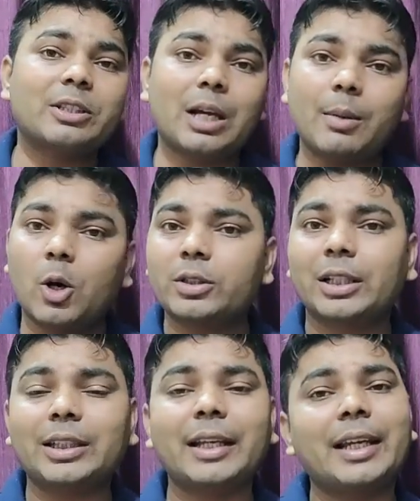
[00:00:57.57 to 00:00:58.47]
पछतावा हो
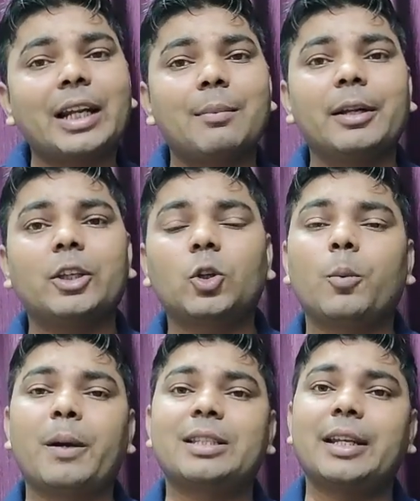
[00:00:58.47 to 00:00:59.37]
सकता है कि यार हमने
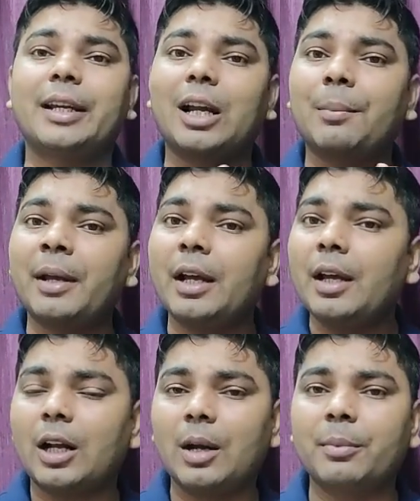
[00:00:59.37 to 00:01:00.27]
क्यों पैसा निकाल में
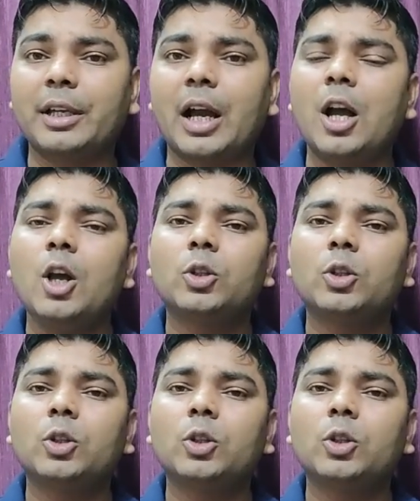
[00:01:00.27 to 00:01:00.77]
काम किया